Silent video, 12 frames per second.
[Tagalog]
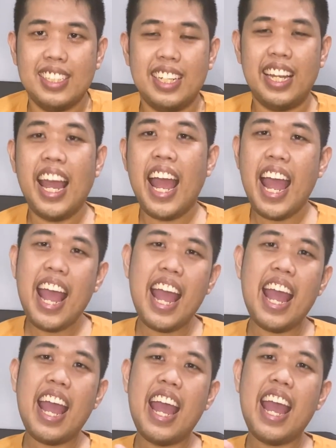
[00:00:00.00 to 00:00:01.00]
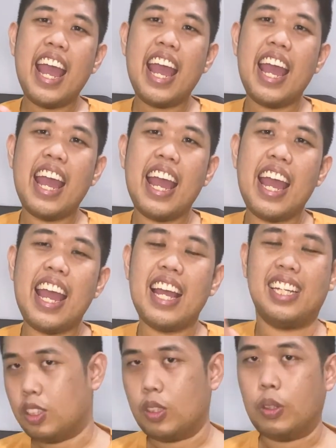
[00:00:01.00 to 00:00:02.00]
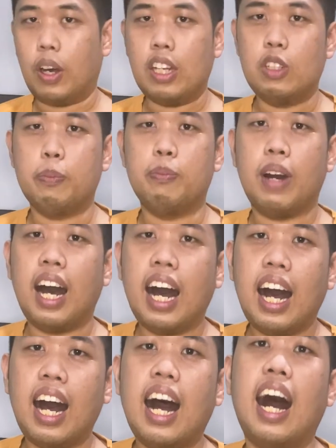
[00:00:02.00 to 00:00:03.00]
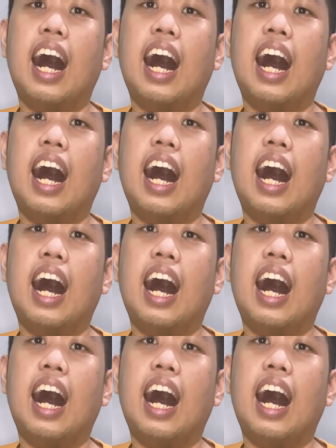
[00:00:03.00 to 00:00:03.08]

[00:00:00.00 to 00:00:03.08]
Yay! So ano ba